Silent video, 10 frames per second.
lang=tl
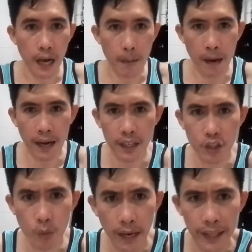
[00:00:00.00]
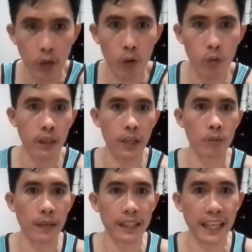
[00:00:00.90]
Abangan niyo mga idol kung
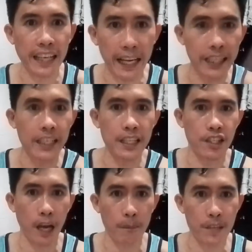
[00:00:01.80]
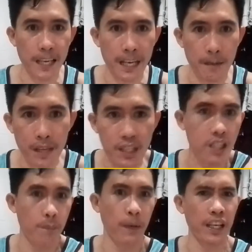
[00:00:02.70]
anong mangyayari ni Jack Bisaya
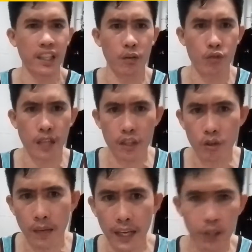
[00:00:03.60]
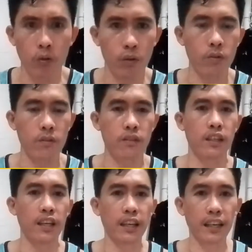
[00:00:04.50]
Mix. Ipakita ko sa inyo mga idol
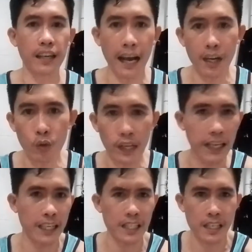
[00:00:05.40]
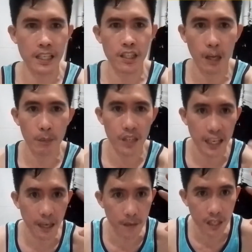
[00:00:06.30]
kung gaano kalakas si Jack
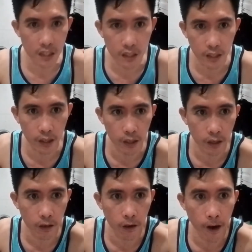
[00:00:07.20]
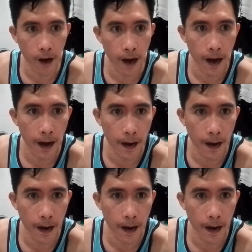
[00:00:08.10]
Bisaya Mix. Yeah!